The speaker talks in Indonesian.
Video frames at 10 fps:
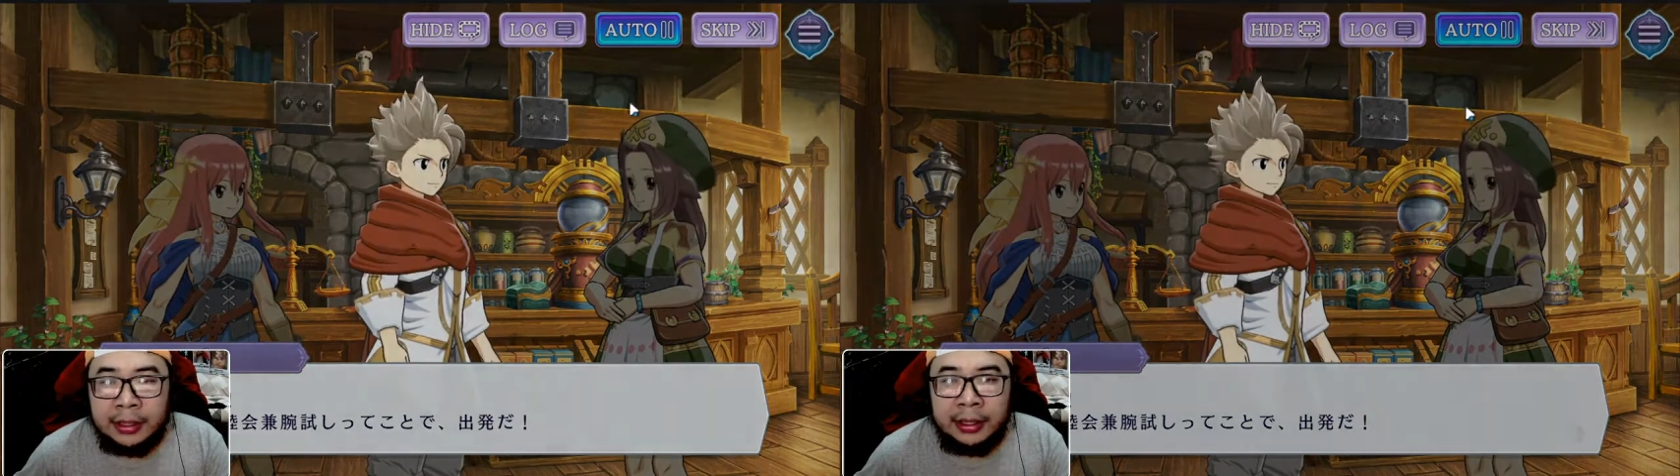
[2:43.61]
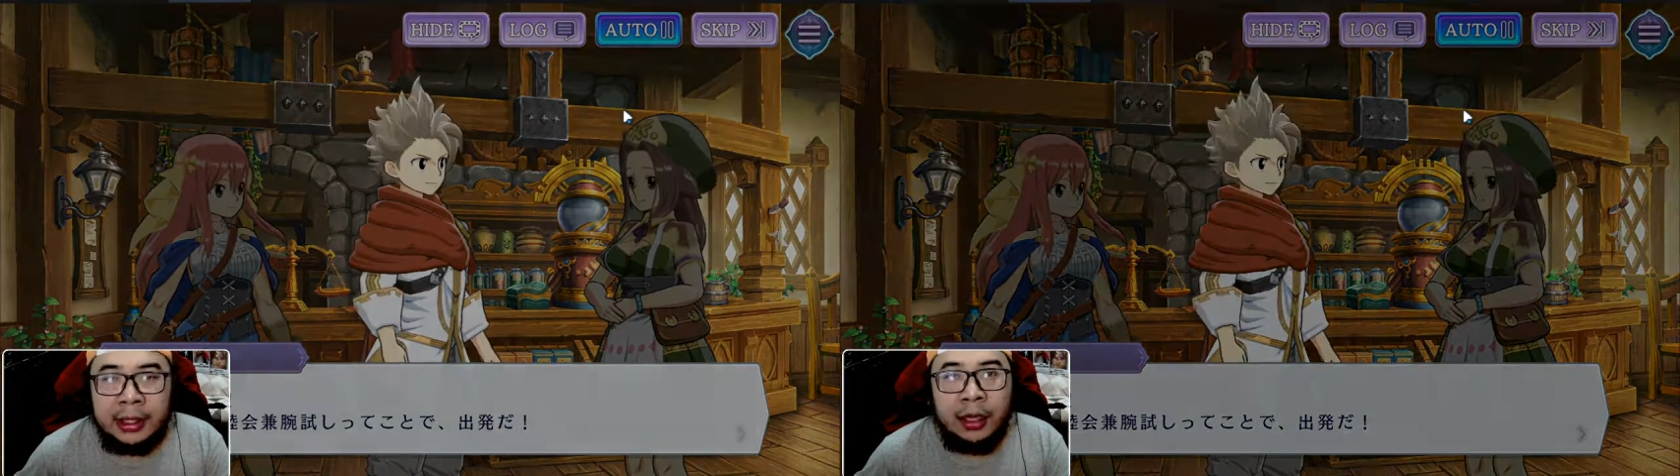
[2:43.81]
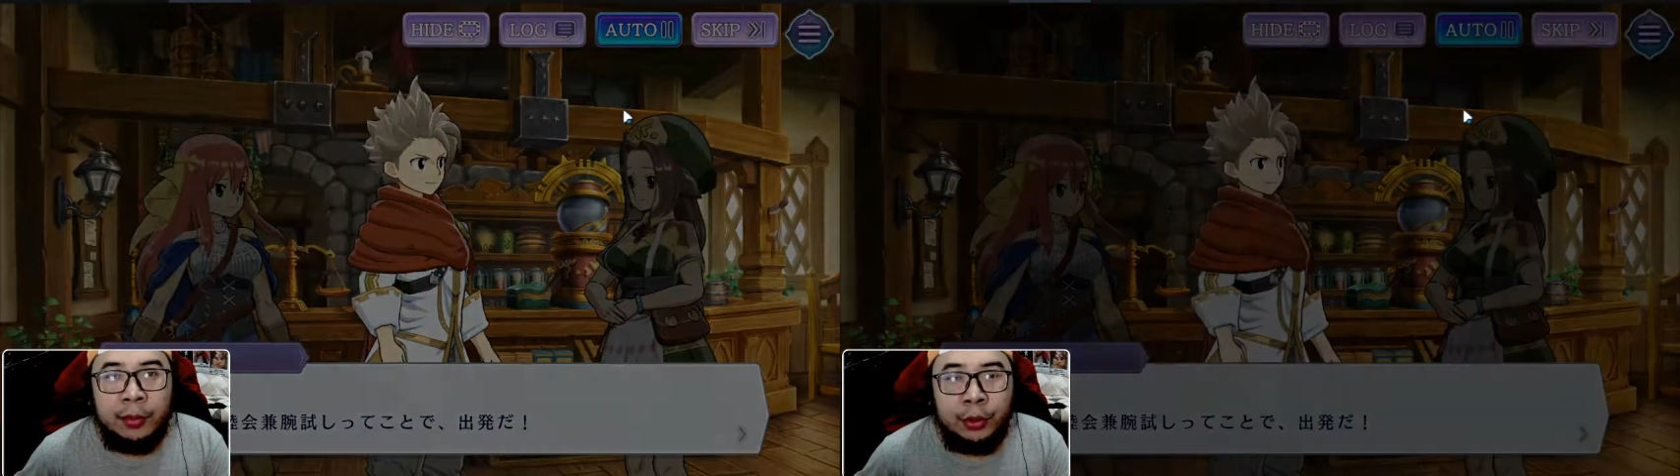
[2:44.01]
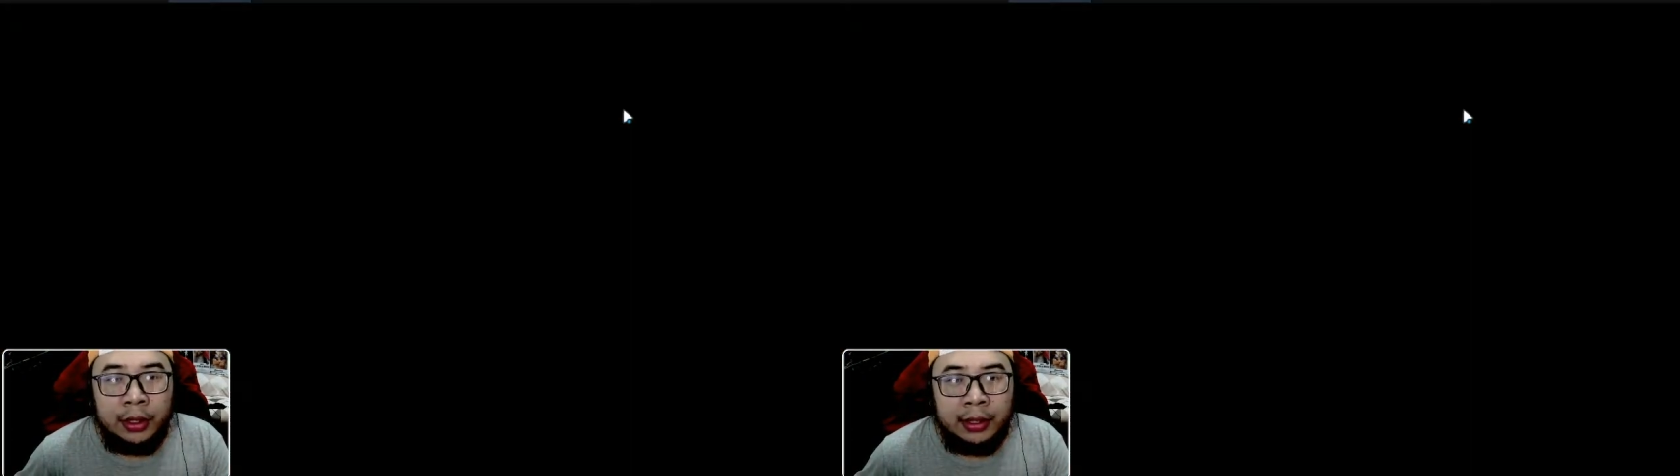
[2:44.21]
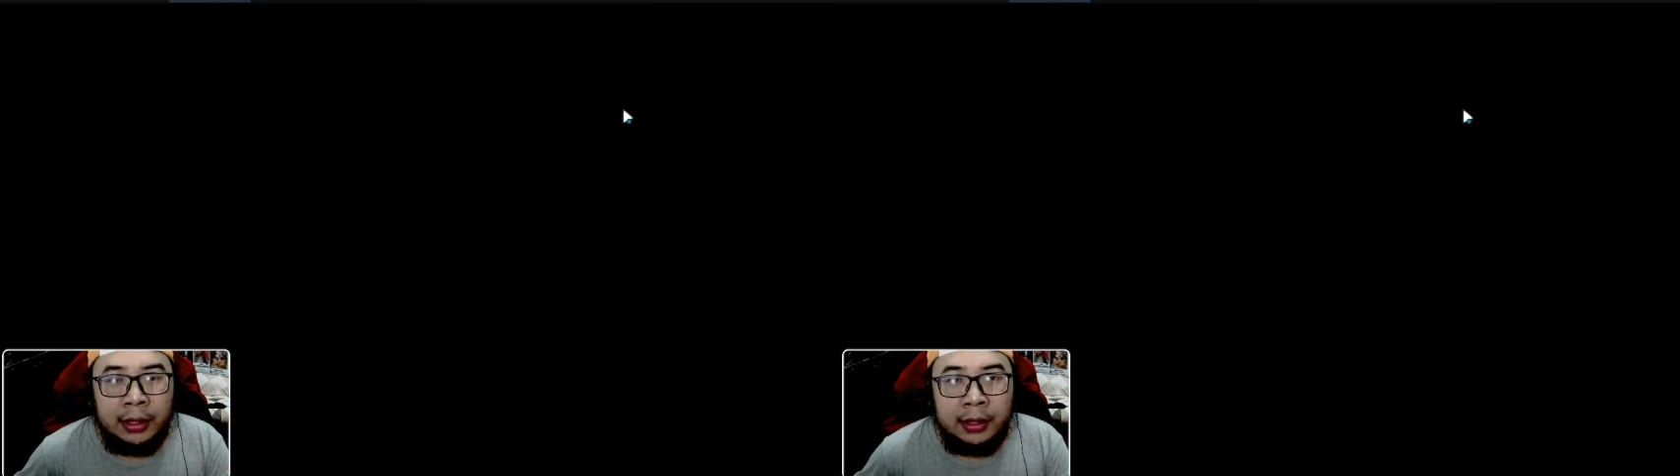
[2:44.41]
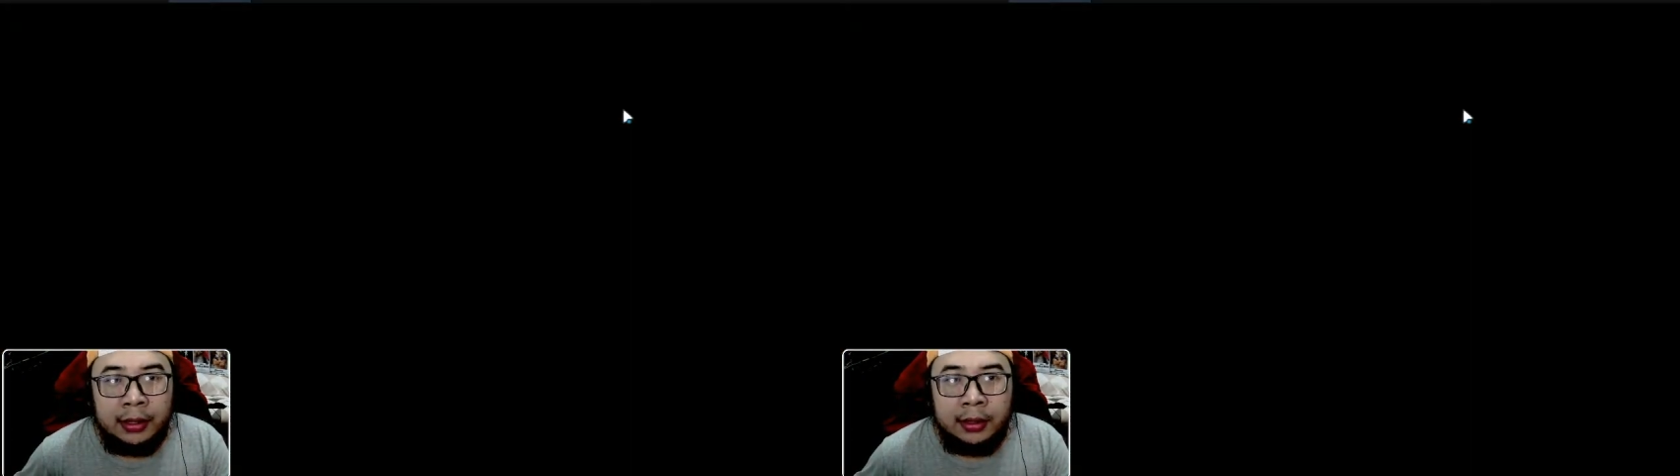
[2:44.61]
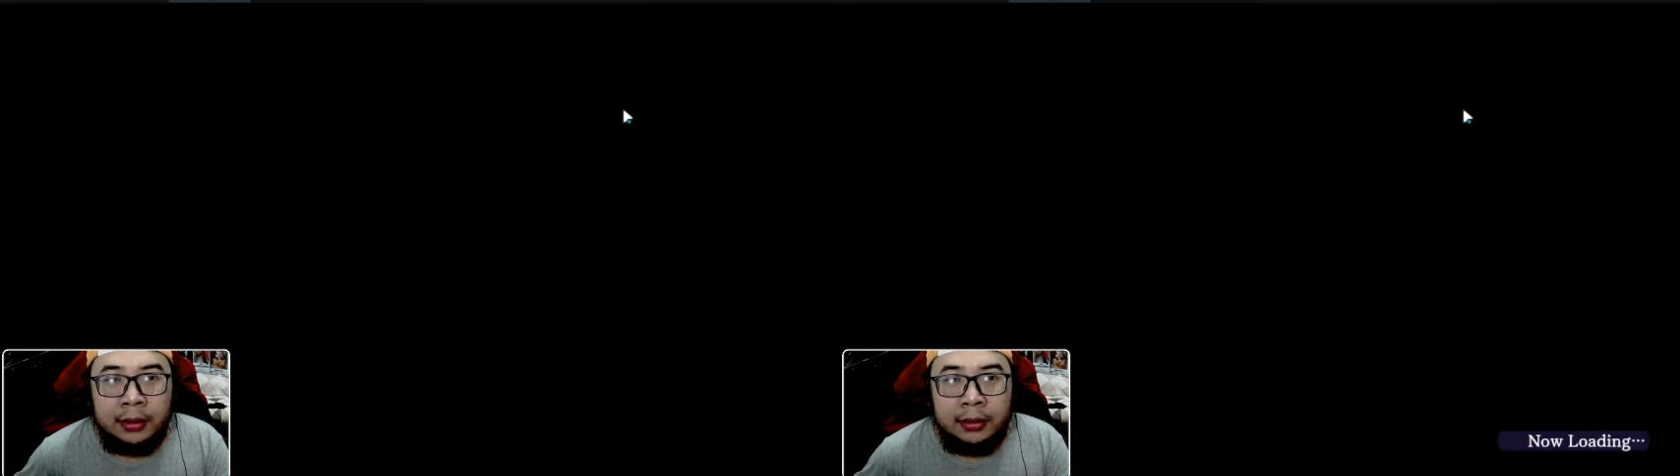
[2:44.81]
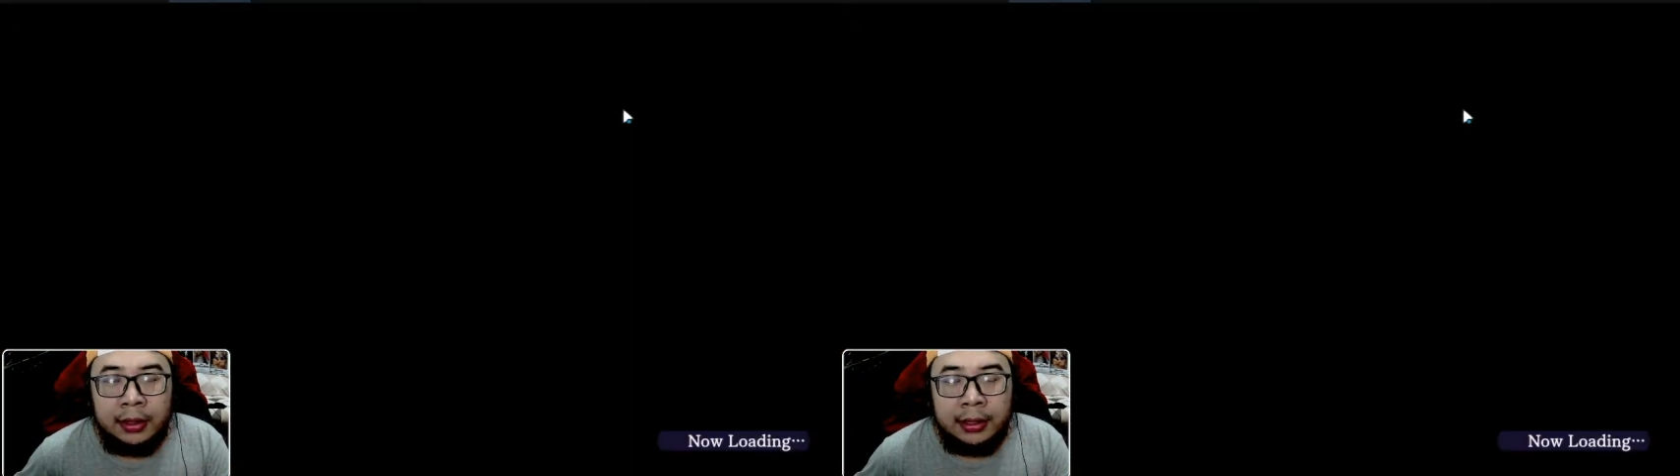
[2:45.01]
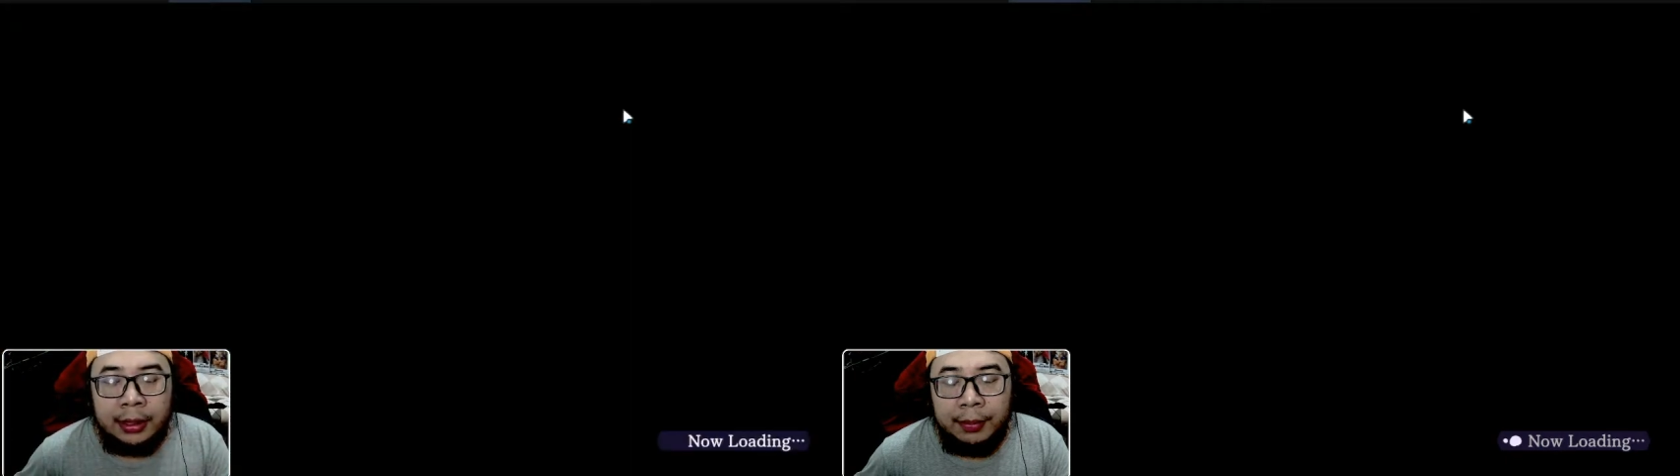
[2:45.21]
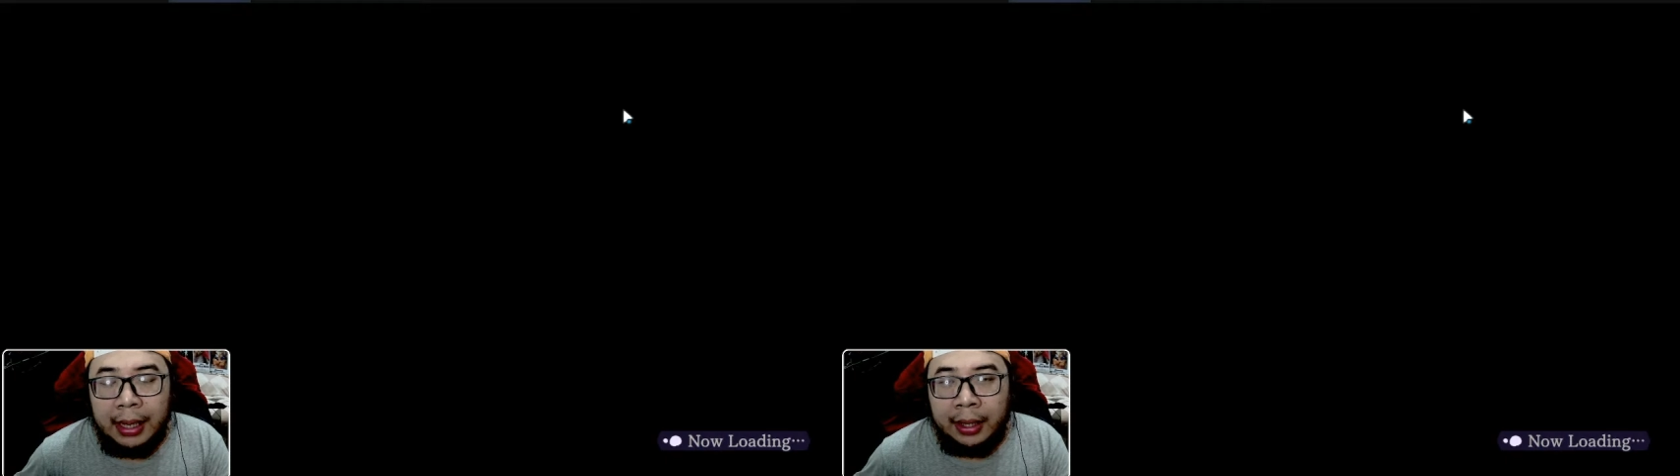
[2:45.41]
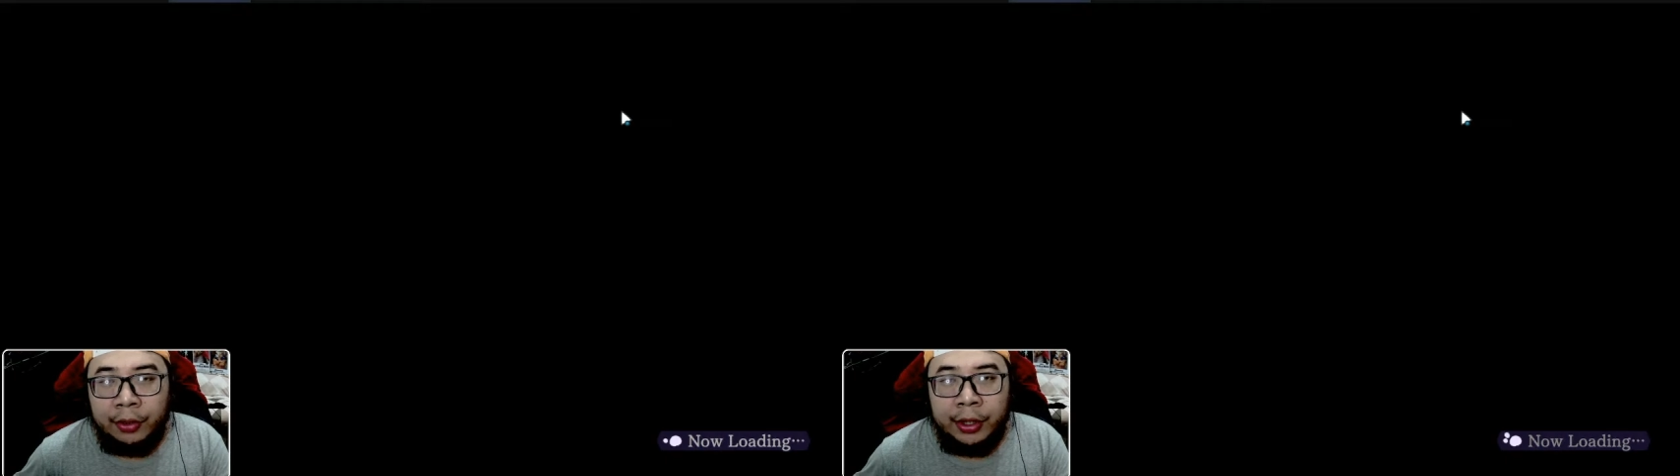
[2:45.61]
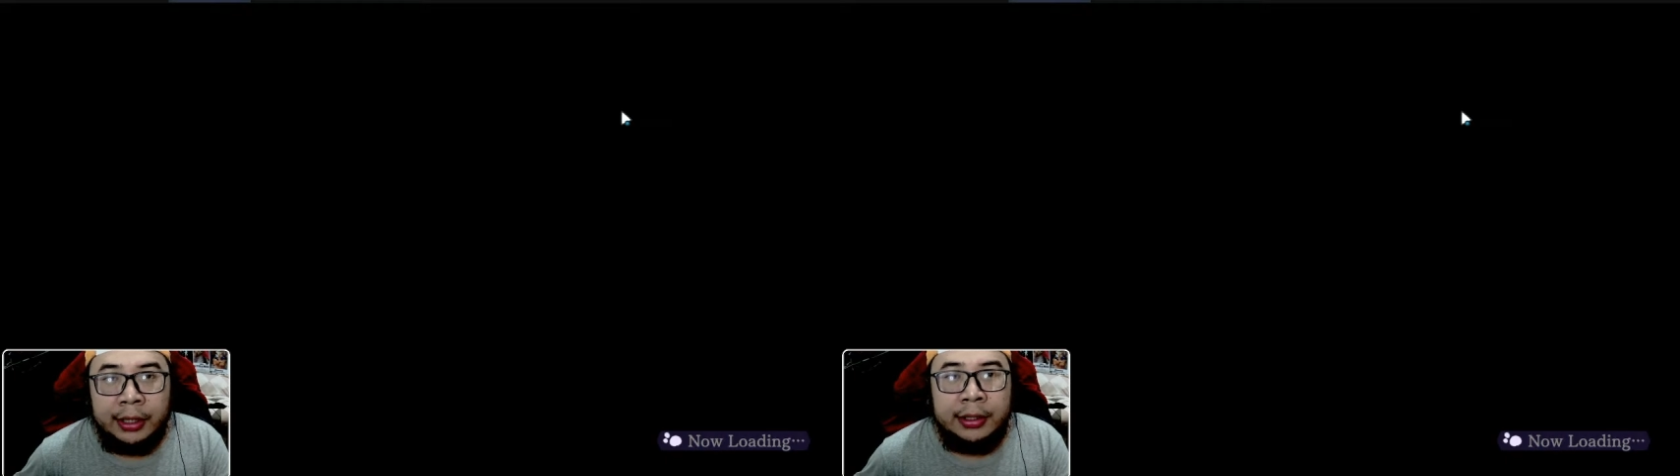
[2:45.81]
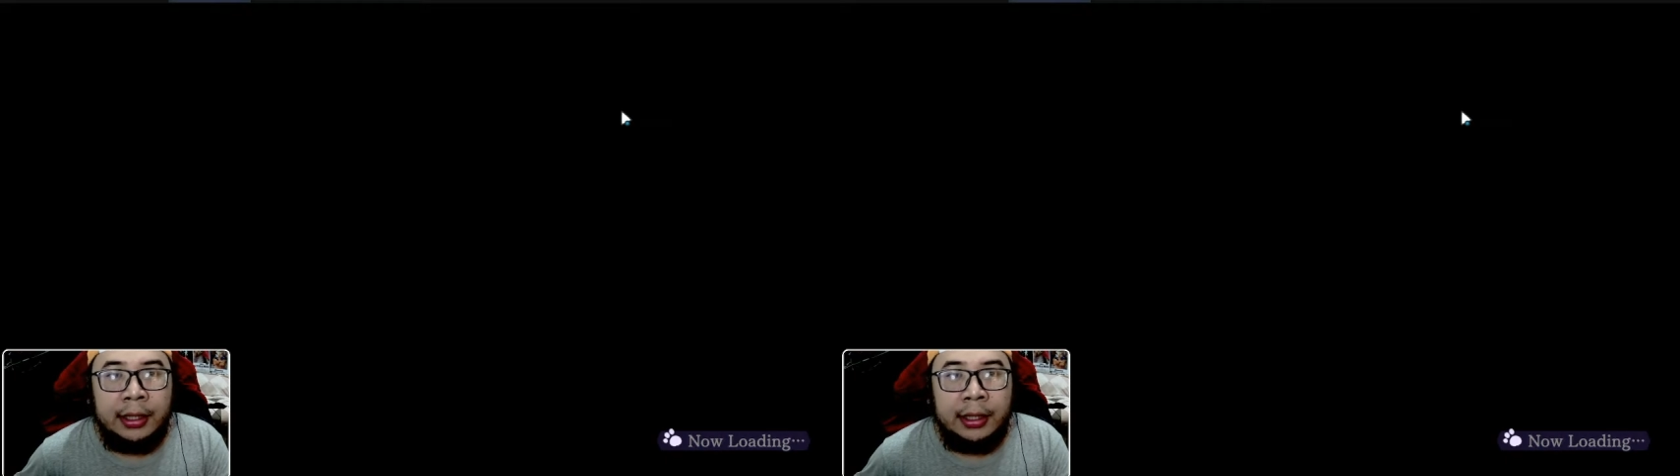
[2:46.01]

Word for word: Ini kan kebetulan uh, cerita baru ya guys ya.